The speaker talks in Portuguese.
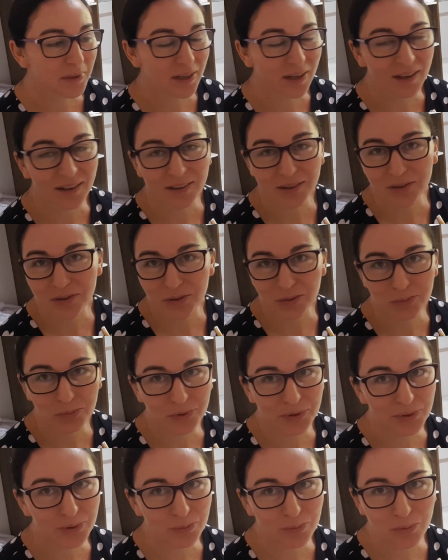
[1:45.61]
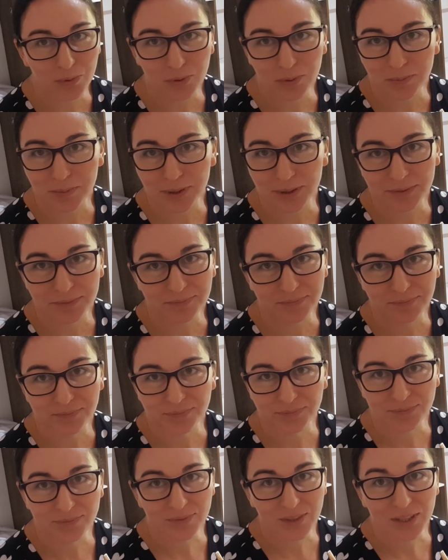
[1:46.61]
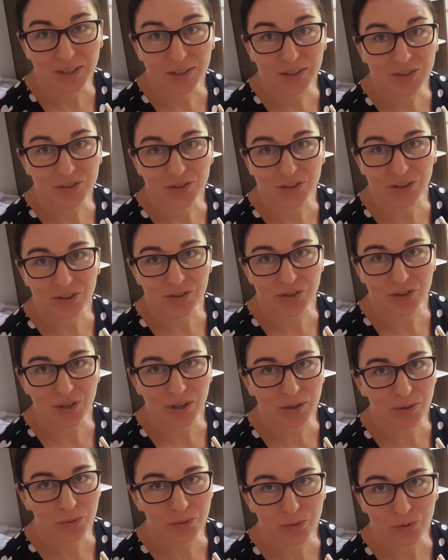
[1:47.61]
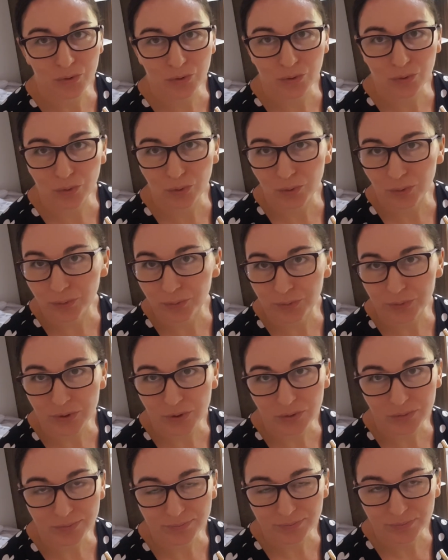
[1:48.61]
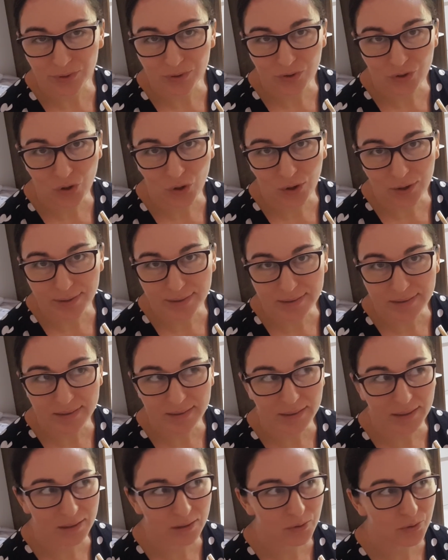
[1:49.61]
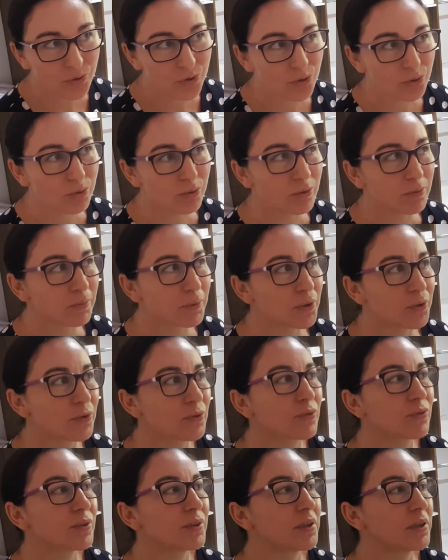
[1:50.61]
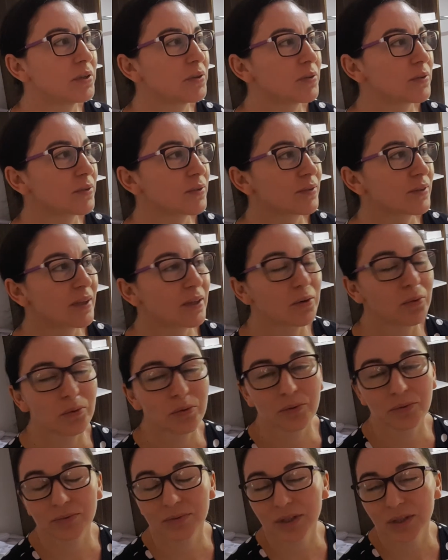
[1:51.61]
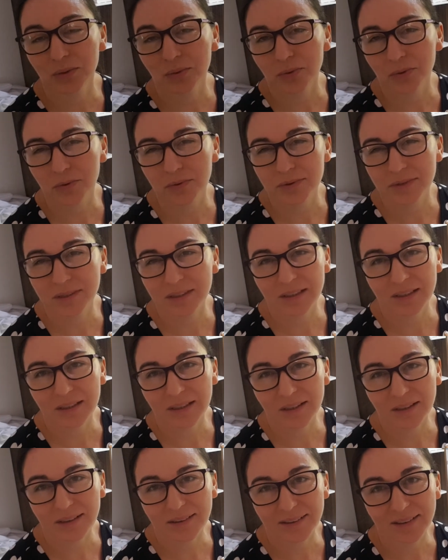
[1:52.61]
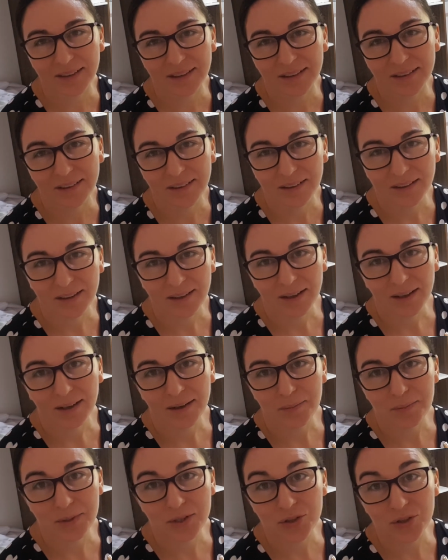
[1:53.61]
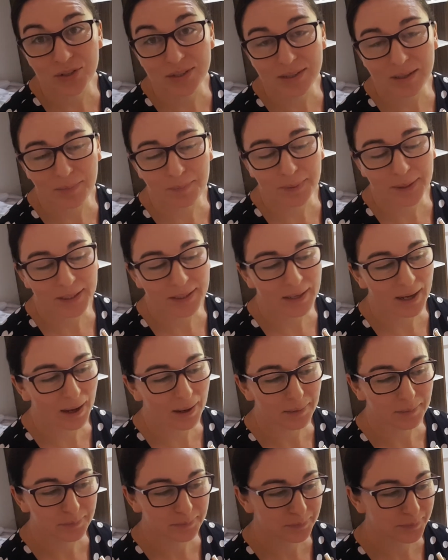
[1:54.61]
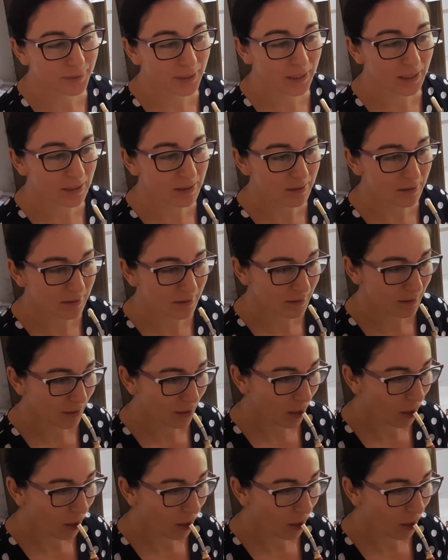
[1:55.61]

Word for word: Ai, eu sou muito boba. Gente, eu sofro sozinha longe dos meus filhos. Não não consegui ainda me desapegar deles.